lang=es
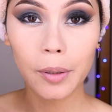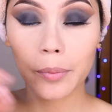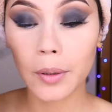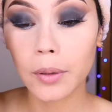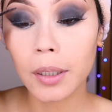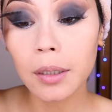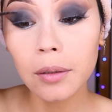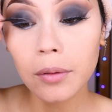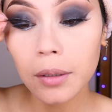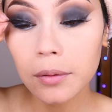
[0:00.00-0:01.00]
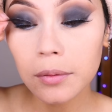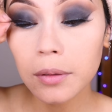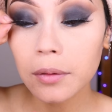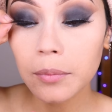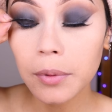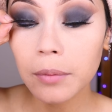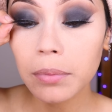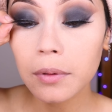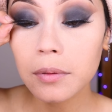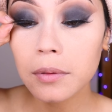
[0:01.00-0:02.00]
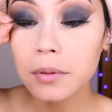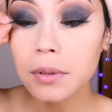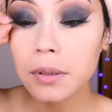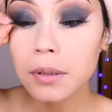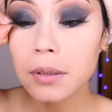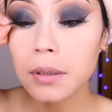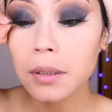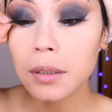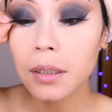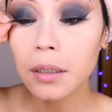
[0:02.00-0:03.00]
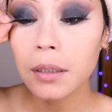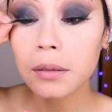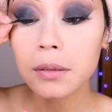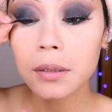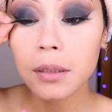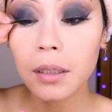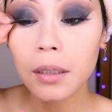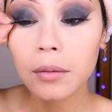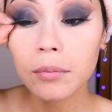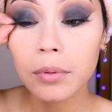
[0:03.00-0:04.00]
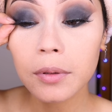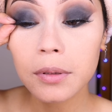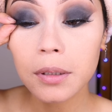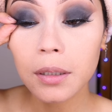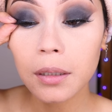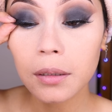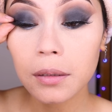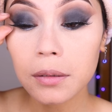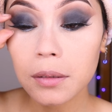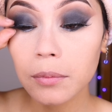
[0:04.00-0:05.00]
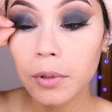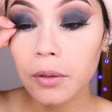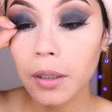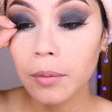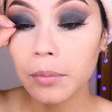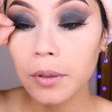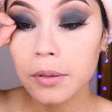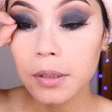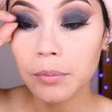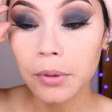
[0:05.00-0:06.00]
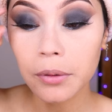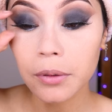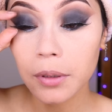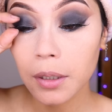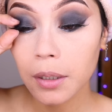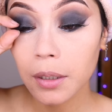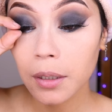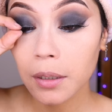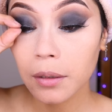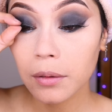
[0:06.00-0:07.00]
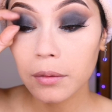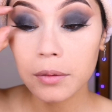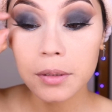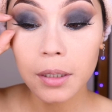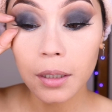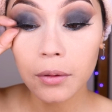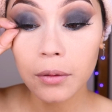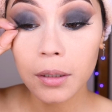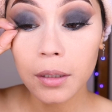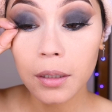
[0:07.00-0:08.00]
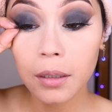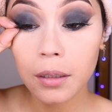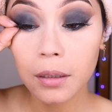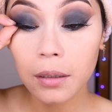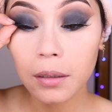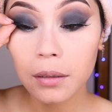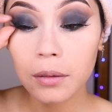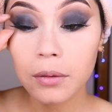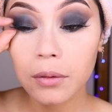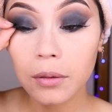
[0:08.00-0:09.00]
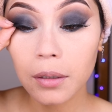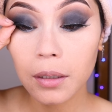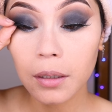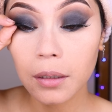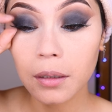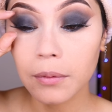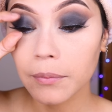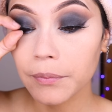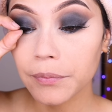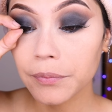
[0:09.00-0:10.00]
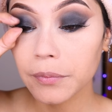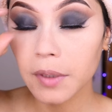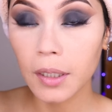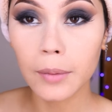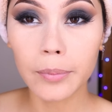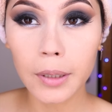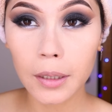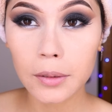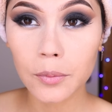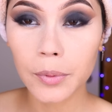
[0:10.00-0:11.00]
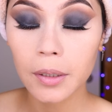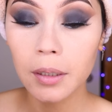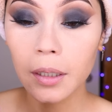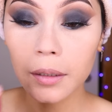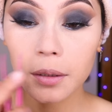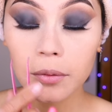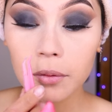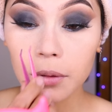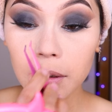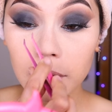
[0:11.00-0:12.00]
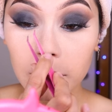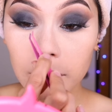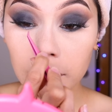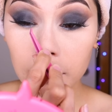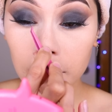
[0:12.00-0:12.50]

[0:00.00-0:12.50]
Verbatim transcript: párpado caído, ¿eh? No tengo párpados, este, así amplios y grandes. Bueno, amplios sí, pero... O sea, con el... Con el... El pliegue súper grande no lo tengo